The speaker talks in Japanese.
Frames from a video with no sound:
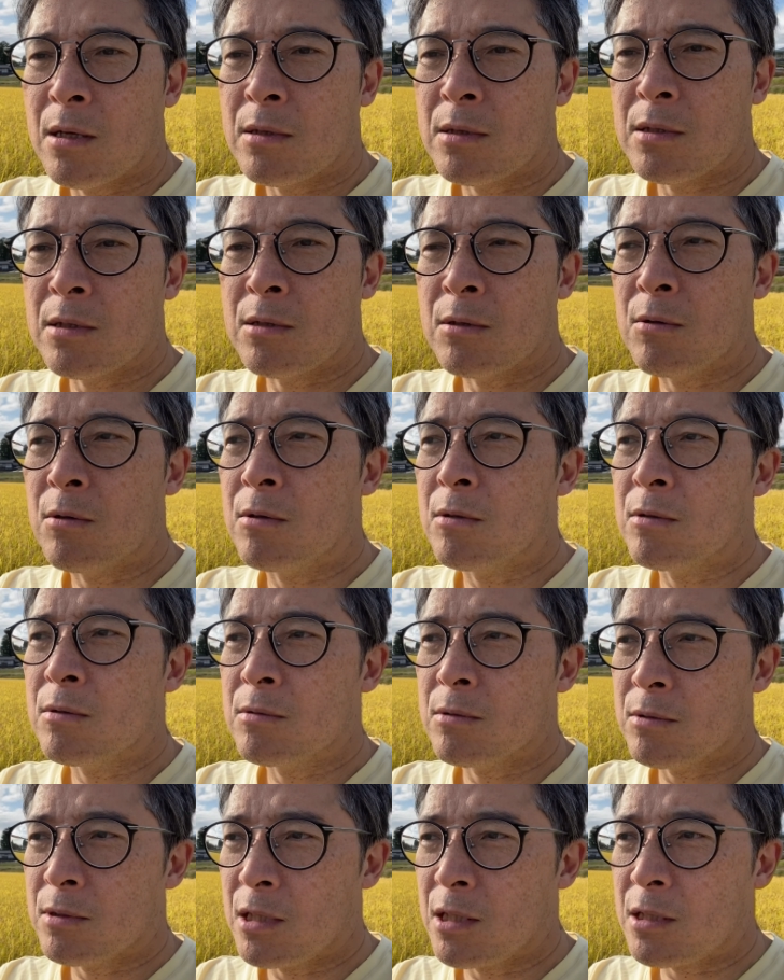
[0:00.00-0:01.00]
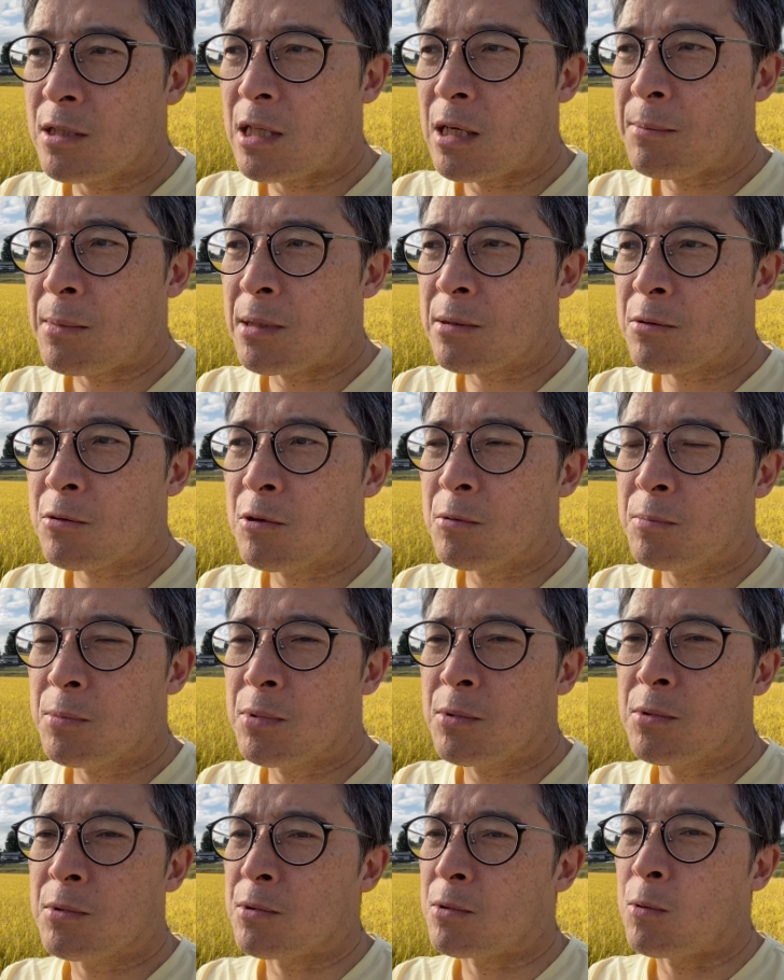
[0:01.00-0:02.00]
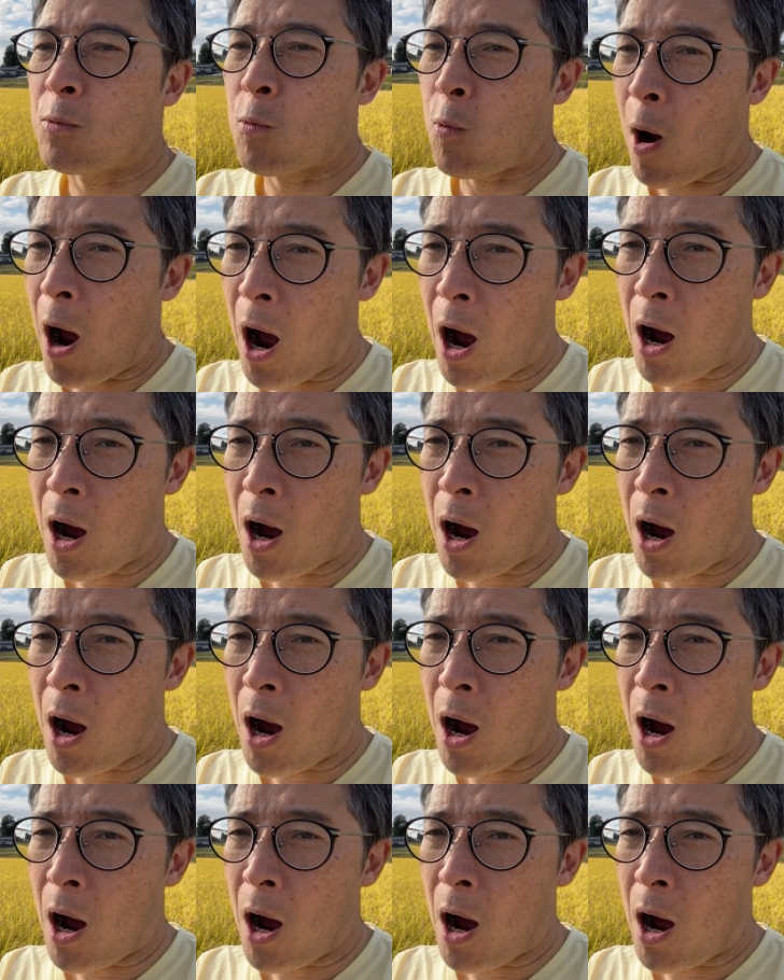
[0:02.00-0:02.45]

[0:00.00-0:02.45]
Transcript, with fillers: 日本に来たマルコ・ポーロは、